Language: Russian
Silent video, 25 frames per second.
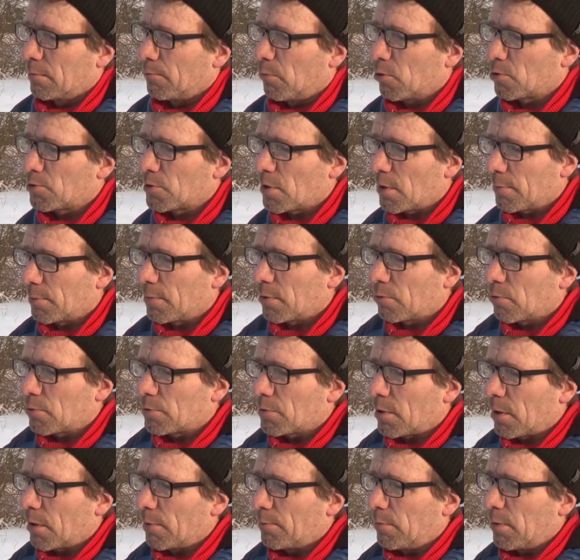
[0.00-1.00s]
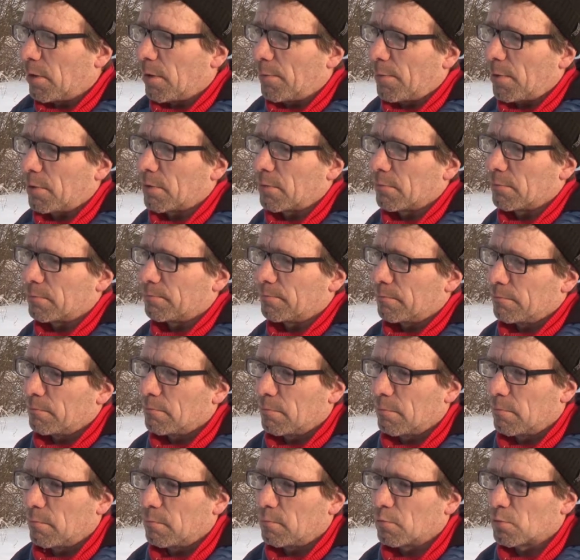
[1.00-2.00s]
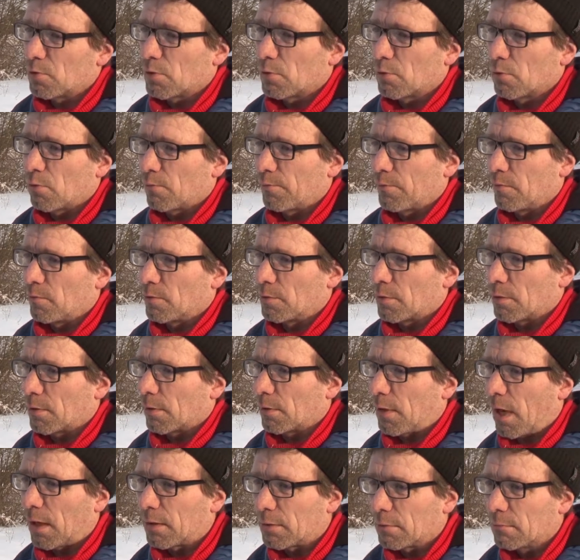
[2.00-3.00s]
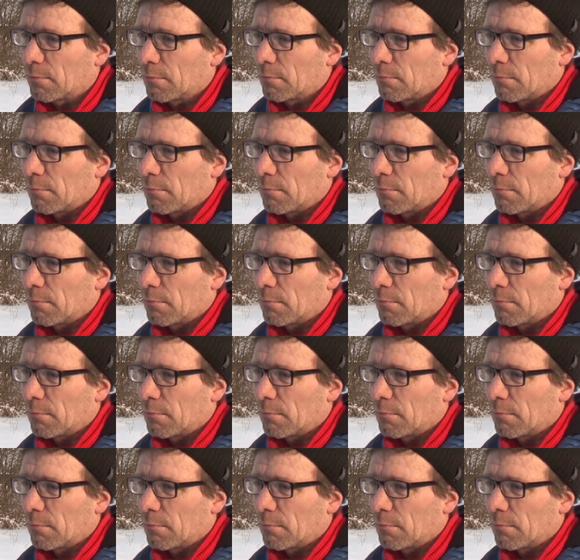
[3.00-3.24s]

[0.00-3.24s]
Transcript: полчаса на той стороне было, обратно уже следов не видно. Так как?